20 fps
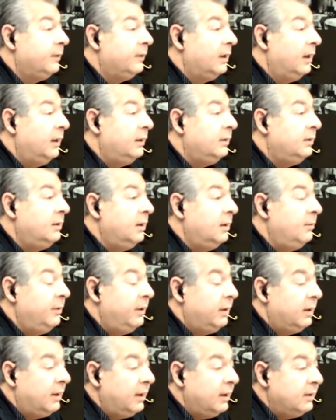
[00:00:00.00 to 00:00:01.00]

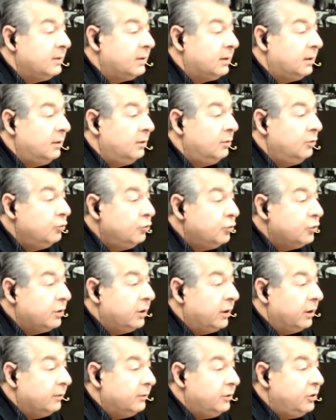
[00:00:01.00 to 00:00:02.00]
антиамериканский
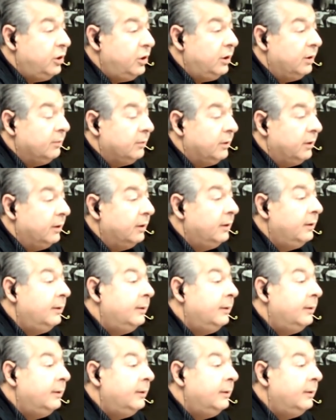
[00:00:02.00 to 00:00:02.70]
нужно чем-то.